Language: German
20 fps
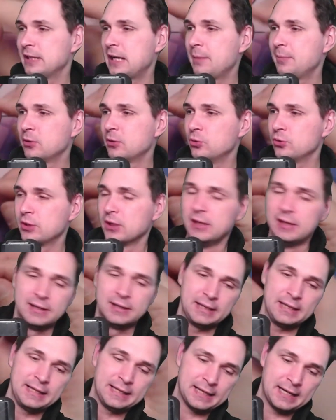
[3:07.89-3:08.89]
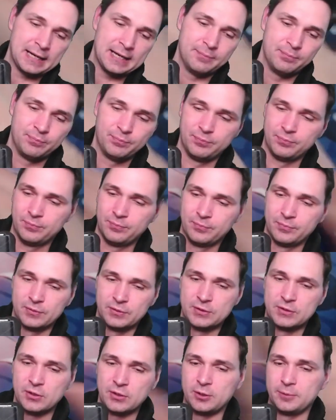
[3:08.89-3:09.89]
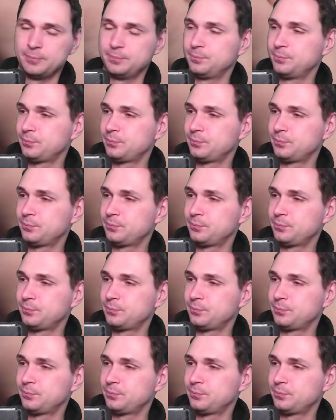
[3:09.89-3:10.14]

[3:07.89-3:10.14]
Aber gut, egal. So.